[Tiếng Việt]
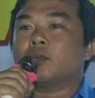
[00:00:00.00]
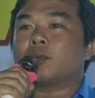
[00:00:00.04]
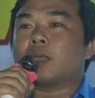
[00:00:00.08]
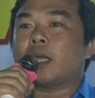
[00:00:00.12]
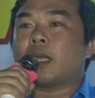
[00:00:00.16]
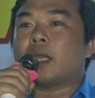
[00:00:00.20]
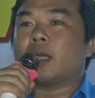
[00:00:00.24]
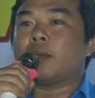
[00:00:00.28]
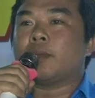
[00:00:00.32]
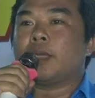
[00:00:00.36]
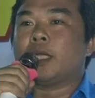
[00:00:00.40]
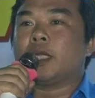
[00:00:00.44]

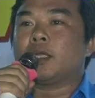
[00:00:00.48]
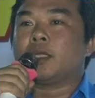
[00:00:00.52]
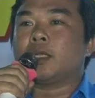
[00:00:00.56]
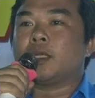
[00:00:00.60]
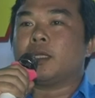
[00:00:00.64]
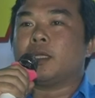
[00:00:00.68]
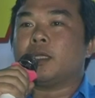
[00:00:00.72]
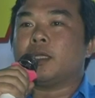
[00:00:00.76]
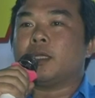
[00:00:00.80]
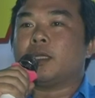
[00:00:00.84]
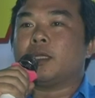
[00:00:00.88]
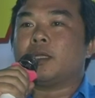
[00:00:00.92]
trong 3
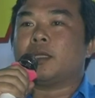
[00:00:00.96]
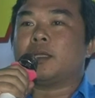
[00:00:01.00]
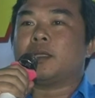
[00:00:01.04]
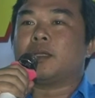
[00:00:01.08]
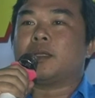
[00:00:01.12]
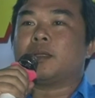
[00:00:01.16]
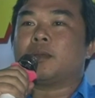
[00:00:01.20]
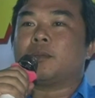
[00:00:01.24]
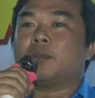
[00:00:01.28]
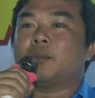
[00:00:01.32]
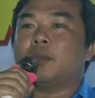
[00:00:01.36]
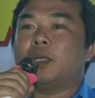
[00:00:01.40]
ngày với các
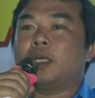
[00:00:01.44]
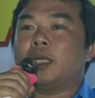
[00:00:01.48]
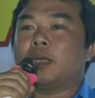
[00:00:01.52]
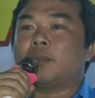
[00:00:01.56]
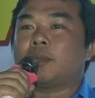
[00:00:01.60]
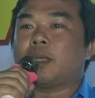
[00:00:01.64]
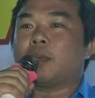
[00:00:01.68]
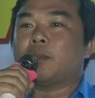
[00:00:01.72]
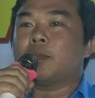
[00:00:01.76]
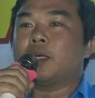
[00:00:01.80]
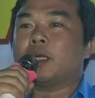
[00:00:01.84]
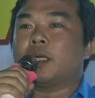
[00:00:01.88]
hoạt động
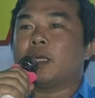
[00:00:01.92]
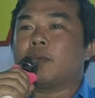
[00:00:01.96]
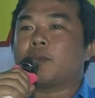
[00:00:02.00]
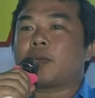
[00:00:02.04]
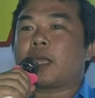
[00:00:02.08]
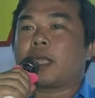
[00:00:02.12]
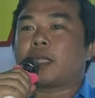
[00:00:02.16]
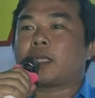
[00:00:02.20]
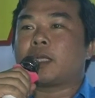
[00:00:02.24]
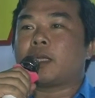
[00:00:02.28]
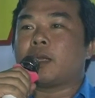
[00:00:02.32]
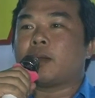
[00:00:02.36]
như
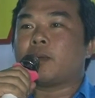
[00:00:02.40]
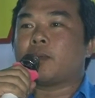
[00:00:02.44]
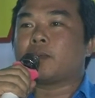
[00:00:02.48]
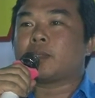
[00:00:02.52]
tổ chức huấn